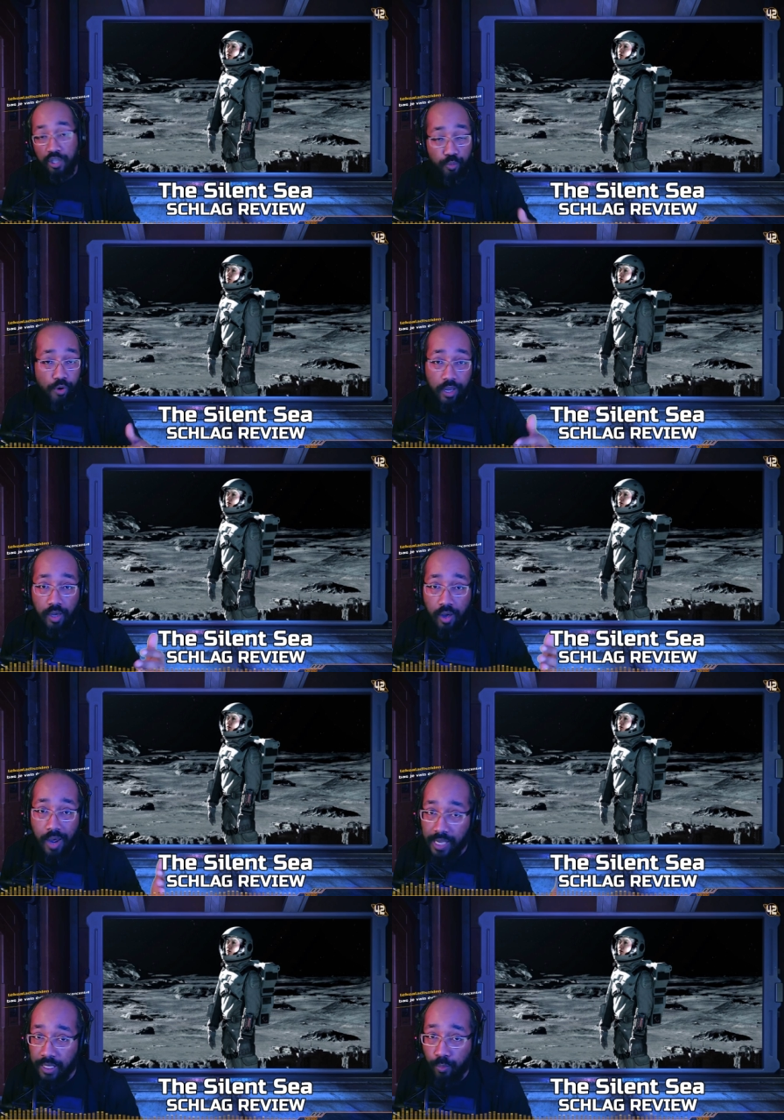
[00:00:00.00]
qui pourrait
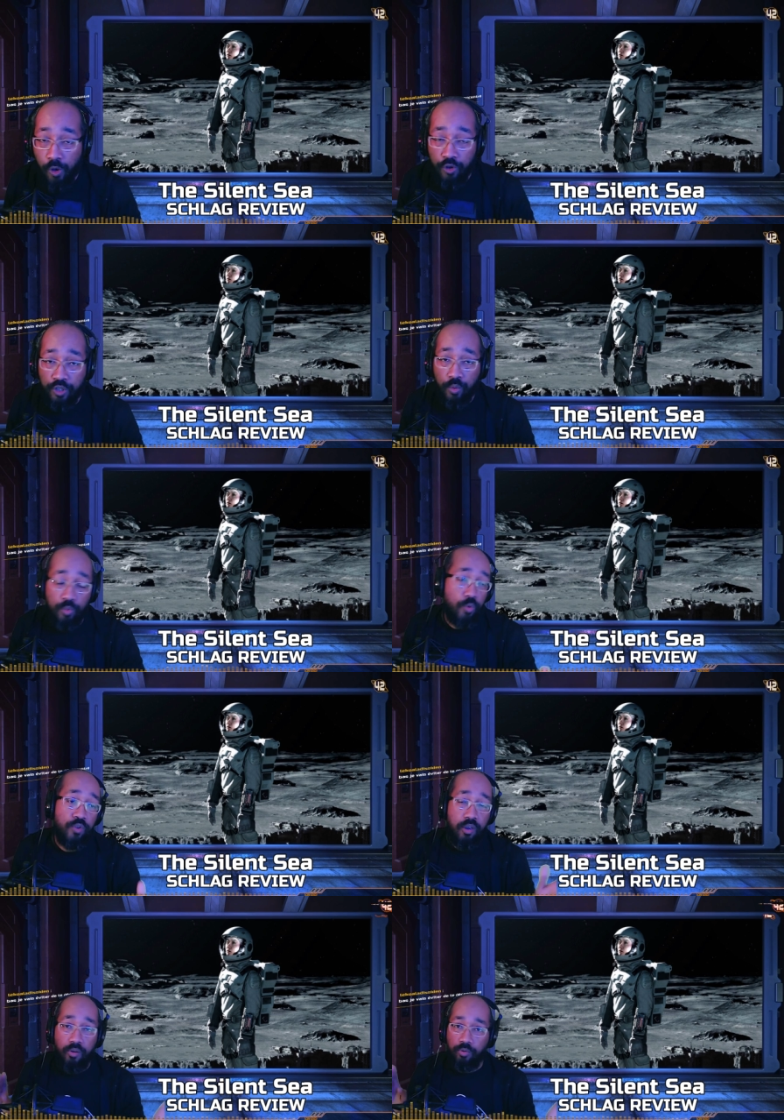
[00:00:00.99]
être assez proche, donc
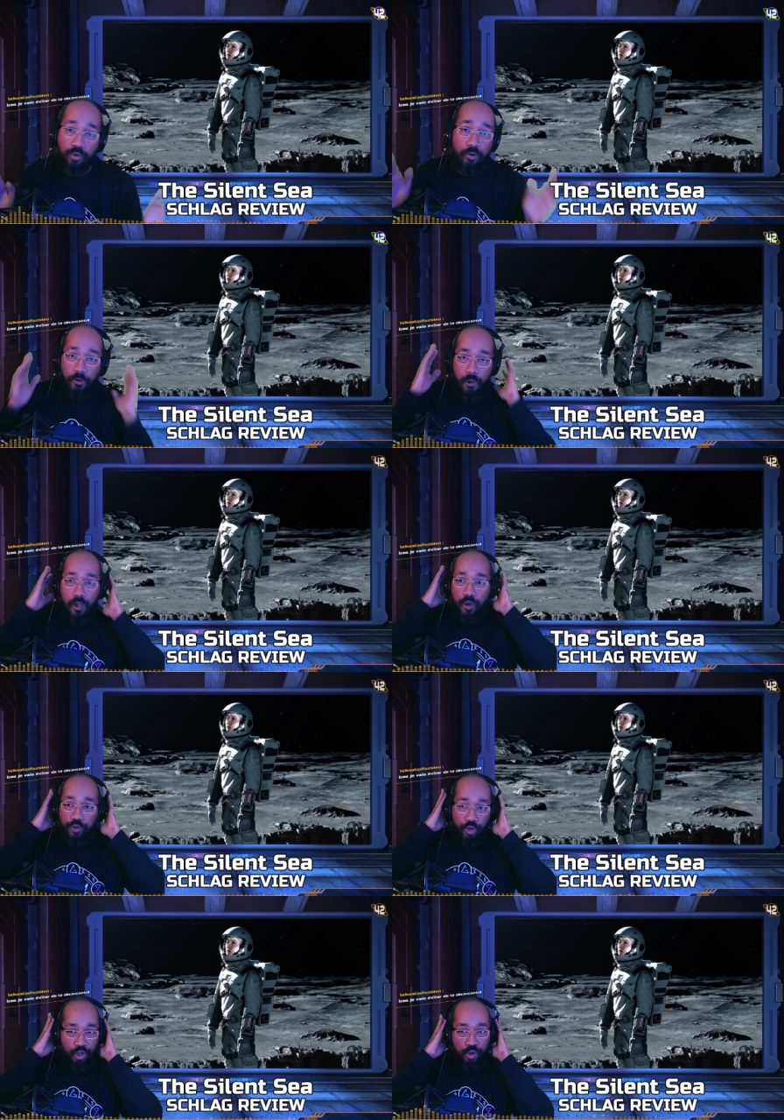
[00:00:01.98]
on est entre,
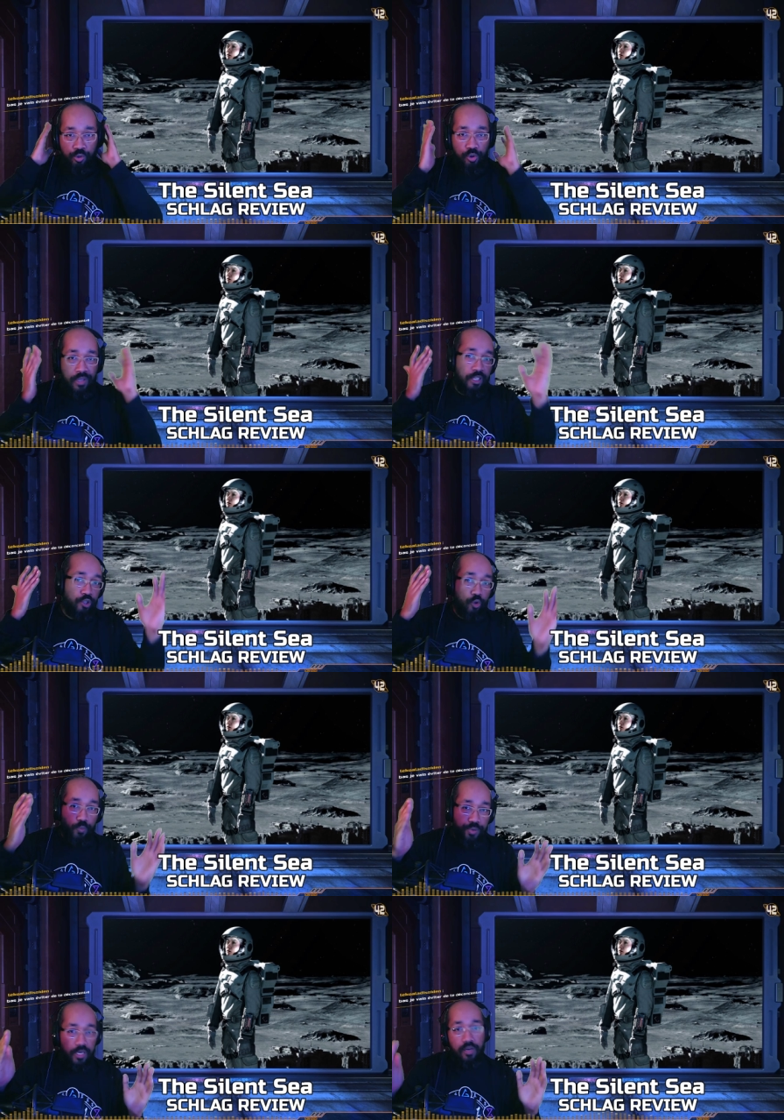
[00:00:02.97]
entre, la
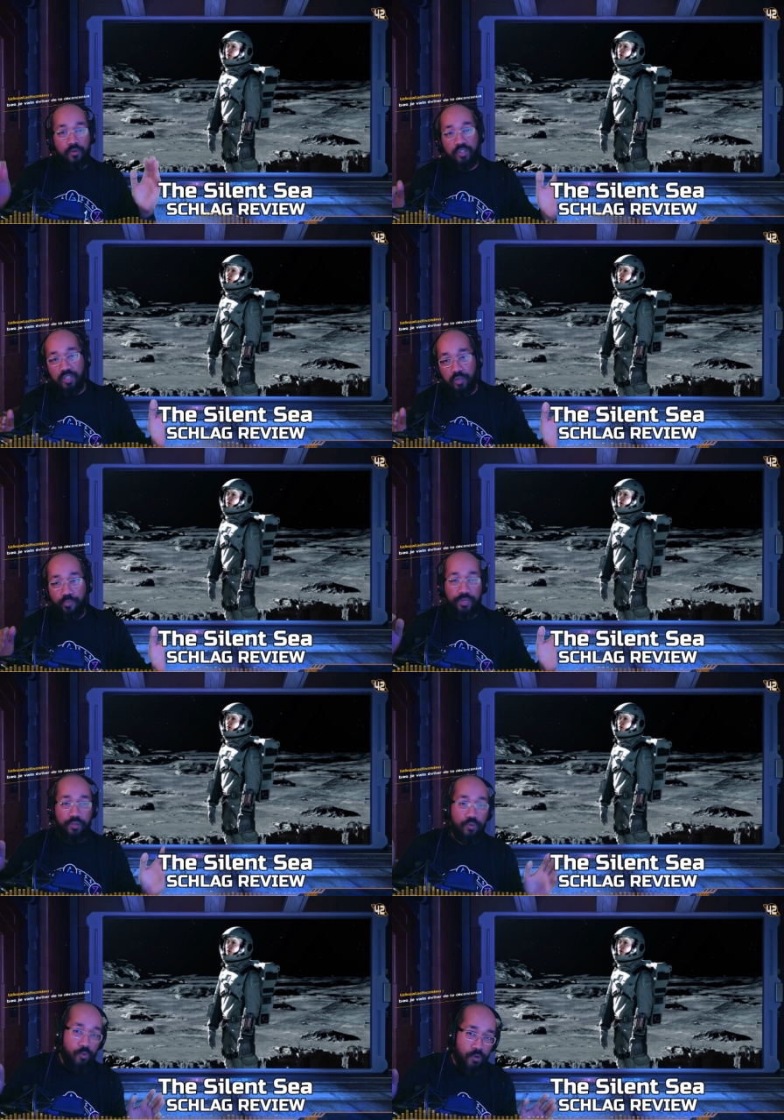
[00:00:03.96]
dystopie et
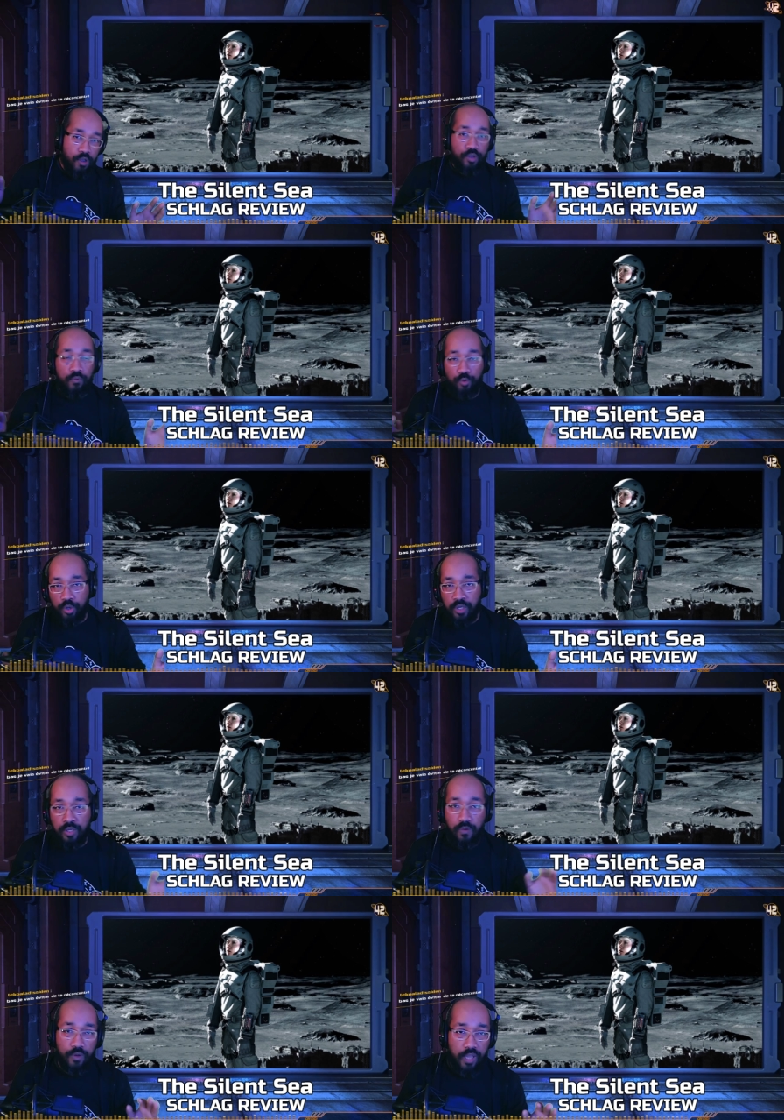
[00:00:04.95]
l'anticipation, hein, vous
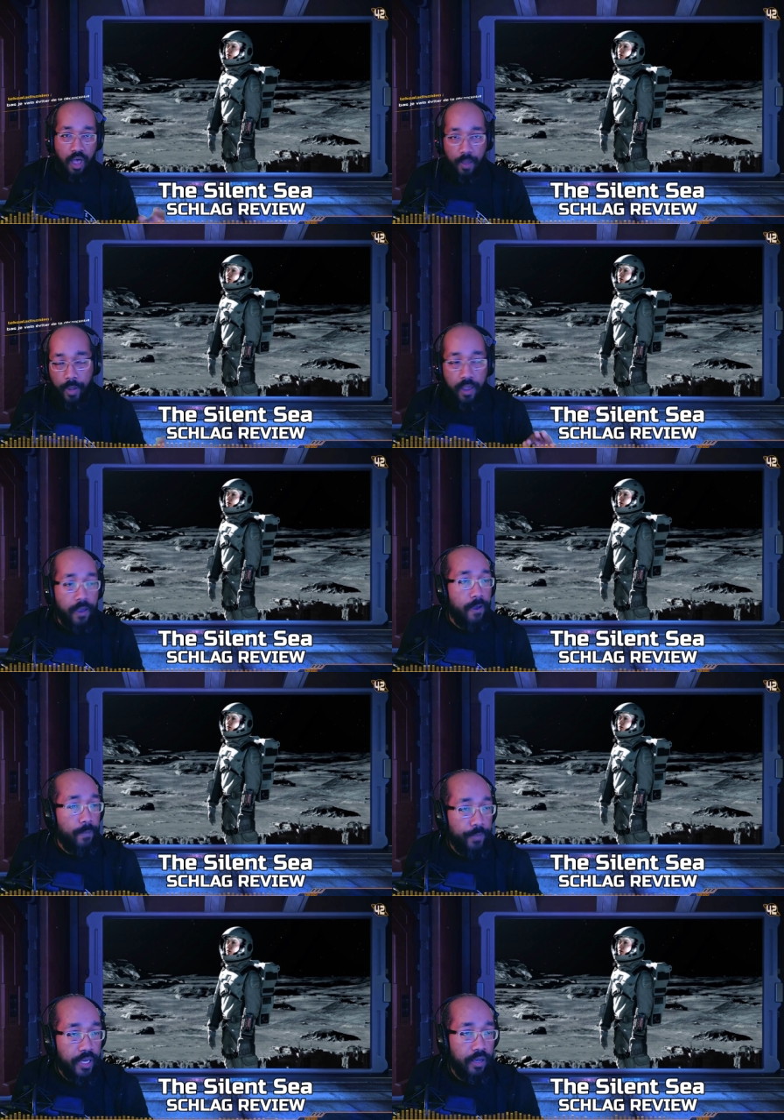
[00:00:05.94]
choisissez votre arme.
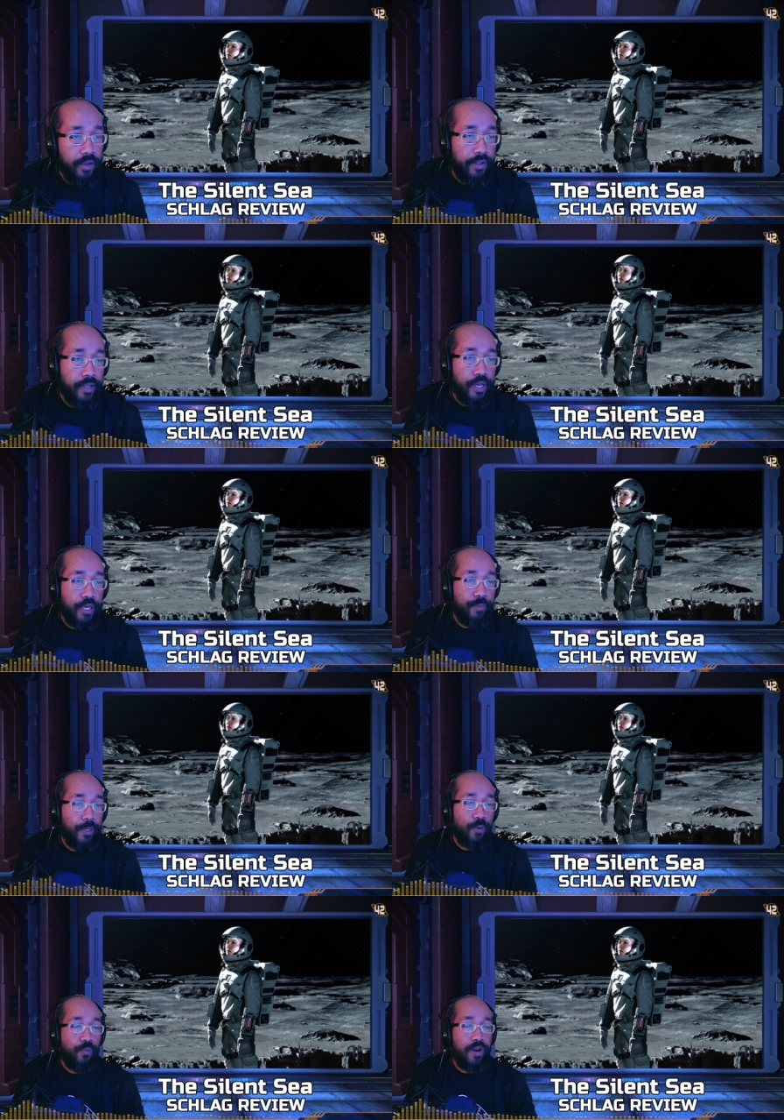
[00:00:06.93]
Mais, euh,
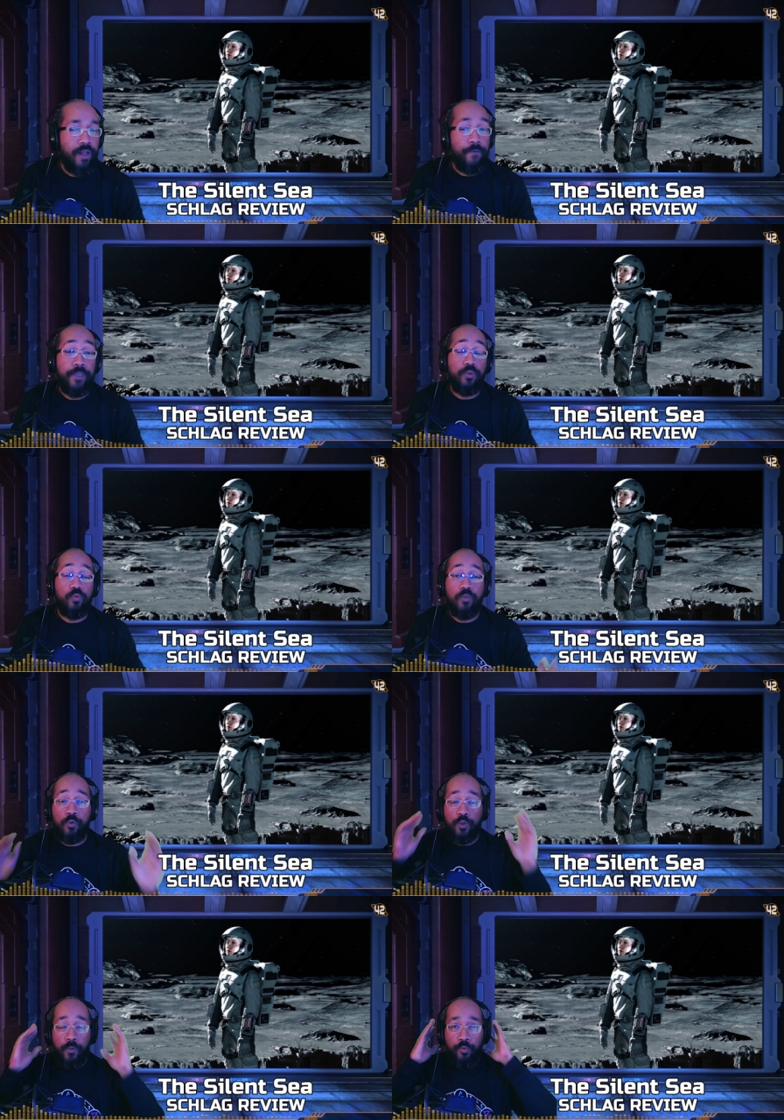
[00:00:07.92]
mais donc voilà, en fait, nous
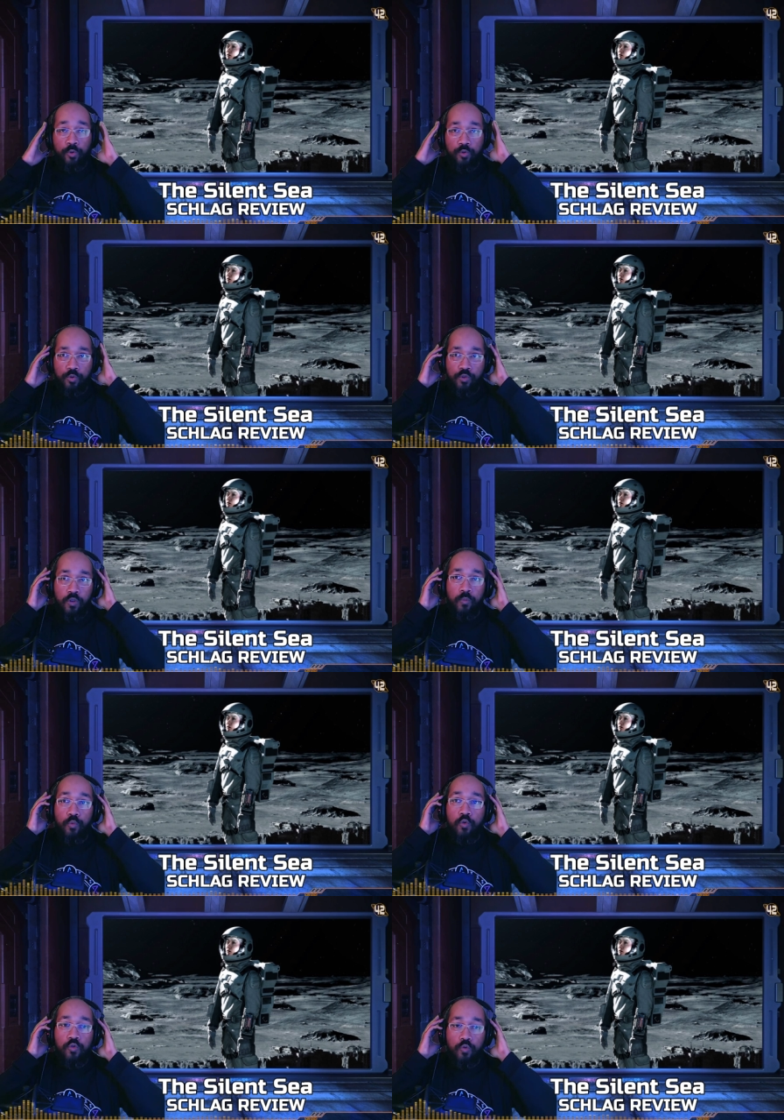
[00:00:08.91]
en sommes donc dans un
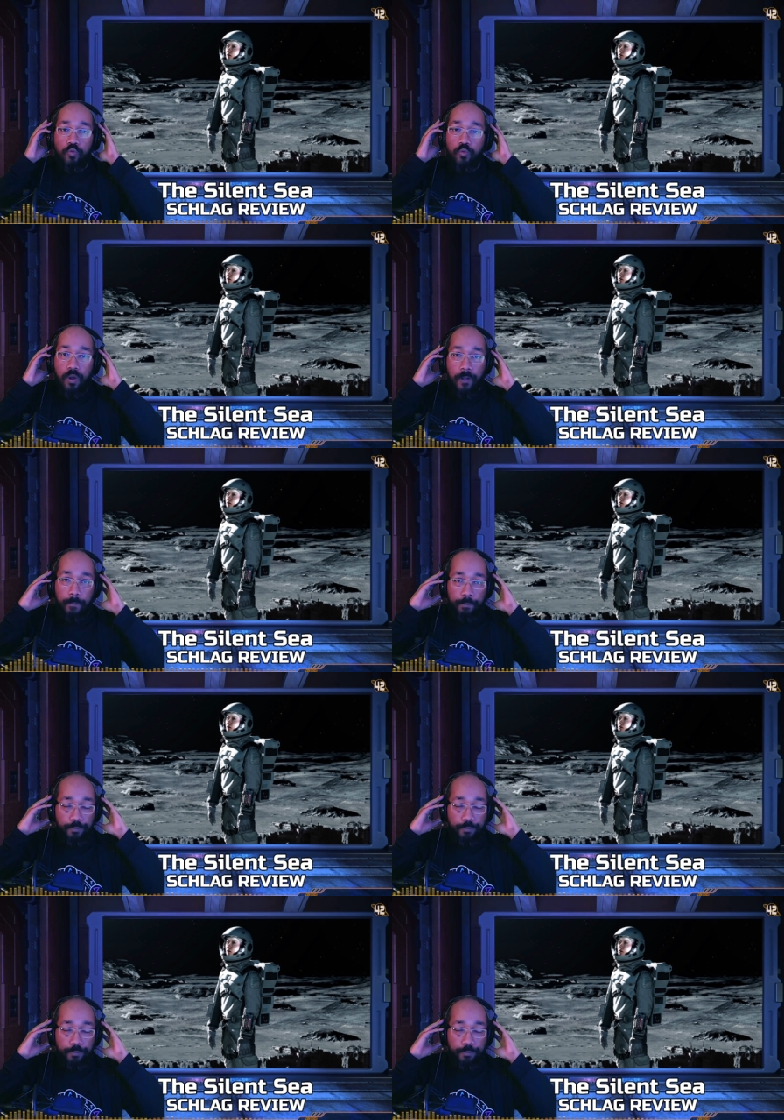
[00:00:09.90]
monde où